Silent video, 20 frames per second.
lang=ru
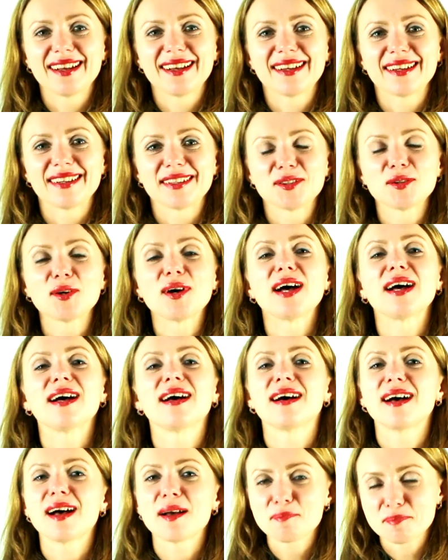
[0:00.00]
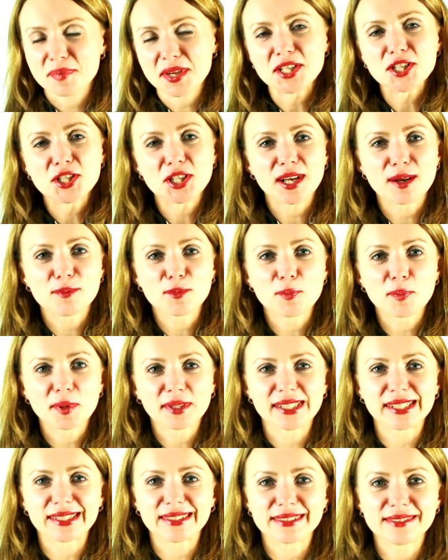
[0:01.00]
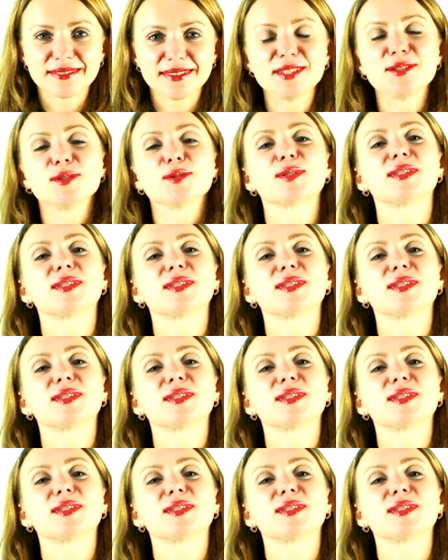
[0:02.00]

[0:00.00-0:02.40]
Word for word: А, ну а опять же, кому понравилось видео,